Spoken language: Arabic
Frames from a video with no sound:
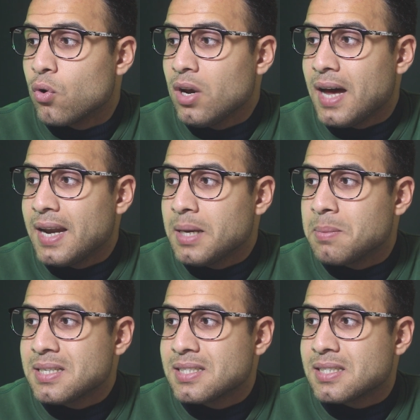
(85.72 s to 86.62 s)
كل عليك
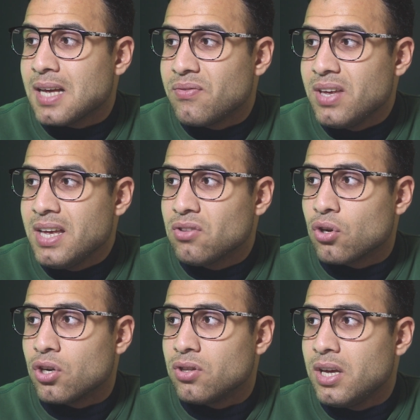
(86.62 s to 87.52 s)
بس في
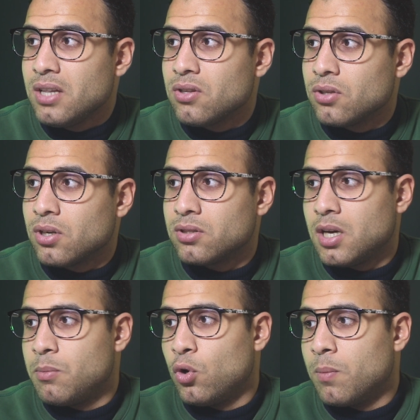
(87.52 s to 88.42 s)
طريقتين تقدر
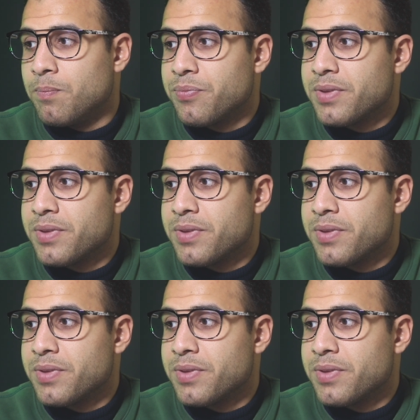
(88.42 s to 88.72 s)
تعملهم